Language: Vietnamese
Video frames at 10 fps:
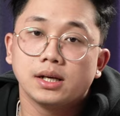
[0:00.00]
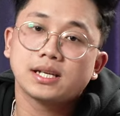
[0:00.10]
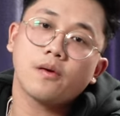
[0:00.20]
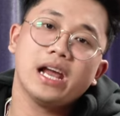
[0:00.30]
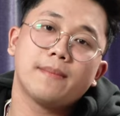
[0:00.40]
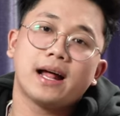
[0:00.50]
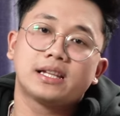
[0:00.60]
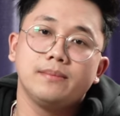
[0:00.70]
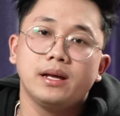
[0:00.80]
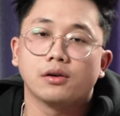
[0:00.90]
Sau khi mà đã
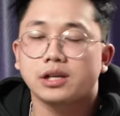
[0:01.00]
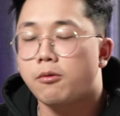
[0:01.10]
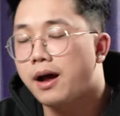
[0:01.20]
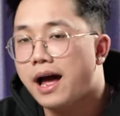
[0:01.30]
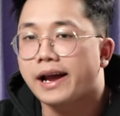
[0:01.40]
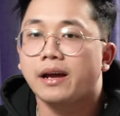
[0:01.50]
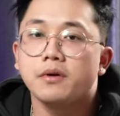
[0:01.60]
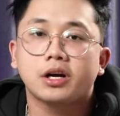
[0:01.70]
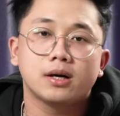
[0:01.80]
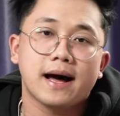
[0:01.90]
tìm hiểu xong hai cái
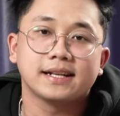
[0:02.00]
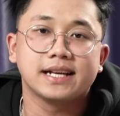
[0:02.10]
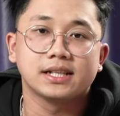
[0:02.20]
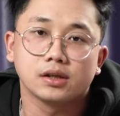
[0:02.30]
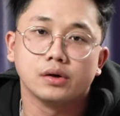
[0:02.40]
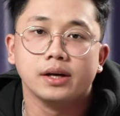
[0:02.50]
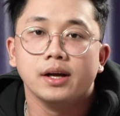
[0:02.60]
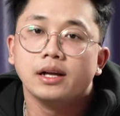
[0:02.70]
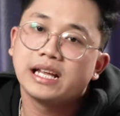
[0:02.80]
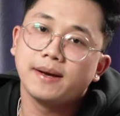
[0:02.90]
bước cơ bản trên rồi
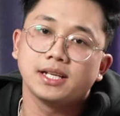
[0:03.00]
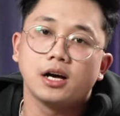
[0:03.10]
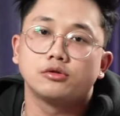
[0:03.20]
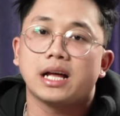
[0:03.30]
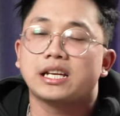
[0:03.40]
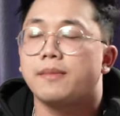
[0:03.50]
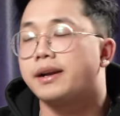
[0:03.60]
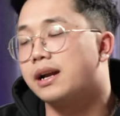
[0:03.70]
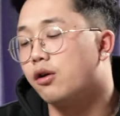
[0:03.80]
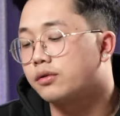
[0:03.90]
thì bây giờ chúng ta sẽ
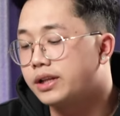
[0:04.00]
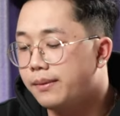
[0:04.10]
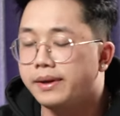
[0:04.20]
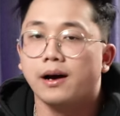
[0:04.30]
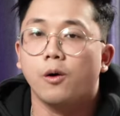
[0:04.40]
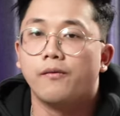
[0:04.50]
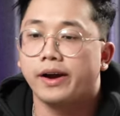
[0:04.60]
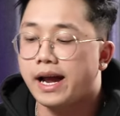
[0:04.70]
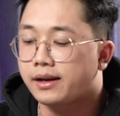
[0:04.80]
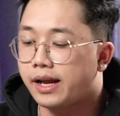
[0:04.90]
bắt đầu tìm hiểu
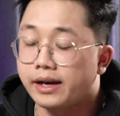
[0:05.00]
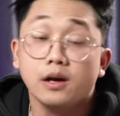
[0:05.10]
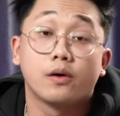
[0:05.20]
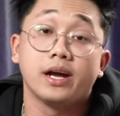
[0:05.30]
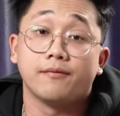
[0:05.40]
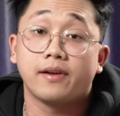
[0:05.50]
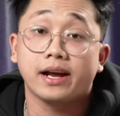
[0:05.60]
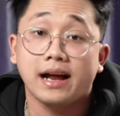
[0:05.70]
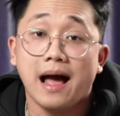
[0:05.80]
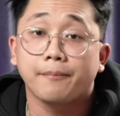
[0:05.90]
về cách để điều khiển
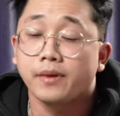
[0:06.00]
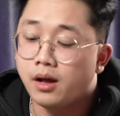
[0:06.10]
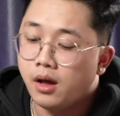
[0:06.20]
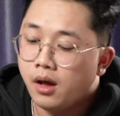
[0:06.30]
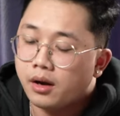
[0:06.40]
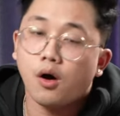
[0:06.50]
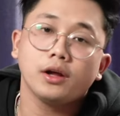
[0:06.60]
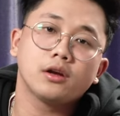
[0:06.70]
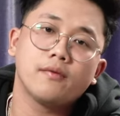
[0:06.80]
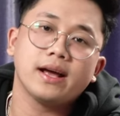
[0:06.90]
Flycam.
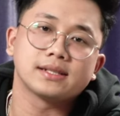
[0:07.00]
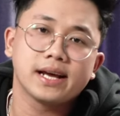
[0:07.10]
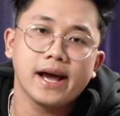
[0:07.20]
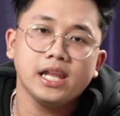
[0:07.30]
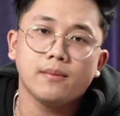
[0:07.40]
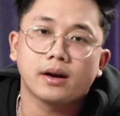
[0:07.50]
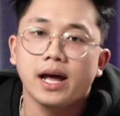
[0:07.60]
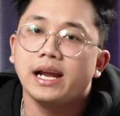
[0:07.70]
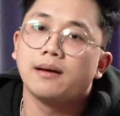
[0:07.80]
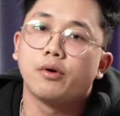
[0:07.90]
Nói thì có vẻ dễ nhưng mà
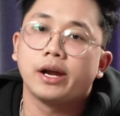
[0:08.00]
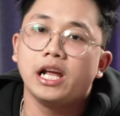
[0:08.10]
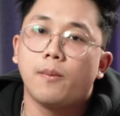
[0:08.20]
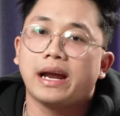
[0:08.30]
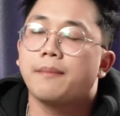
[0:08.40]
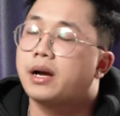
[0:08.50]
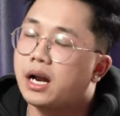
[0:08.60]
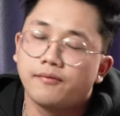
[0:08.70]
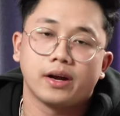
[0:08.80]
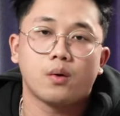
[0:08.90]
đây là một cái điều mà anh em
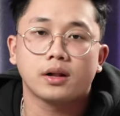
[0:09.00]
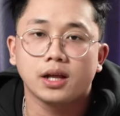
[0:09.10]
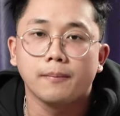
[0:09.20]
cần phải quan